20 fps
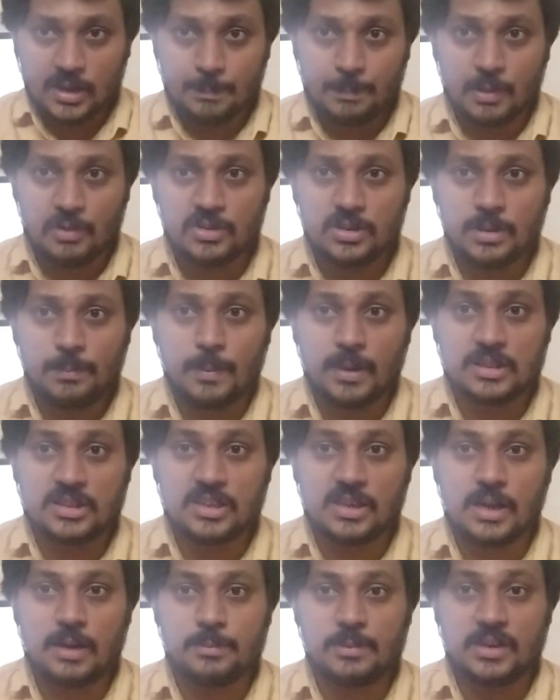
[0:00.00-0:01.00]
இப்போ வந்து
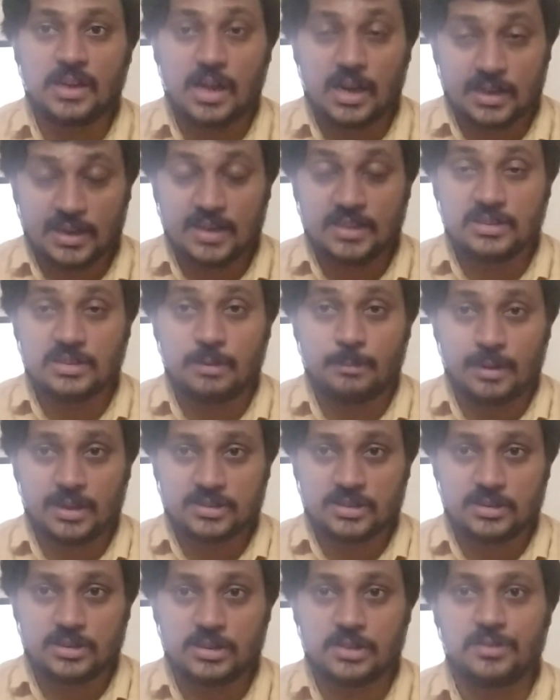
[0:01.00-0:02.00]
பார்த்தீங்க அப்படின்னா ஆனால் இந்த
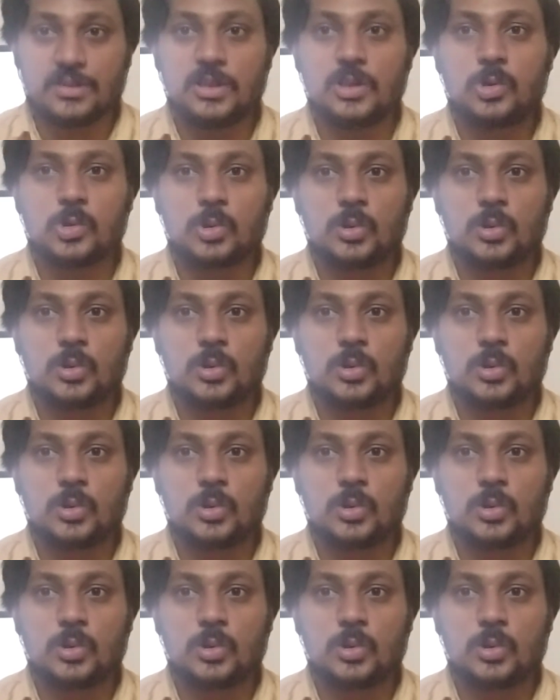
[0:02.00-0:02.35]
மாதத்துக்கு வந்து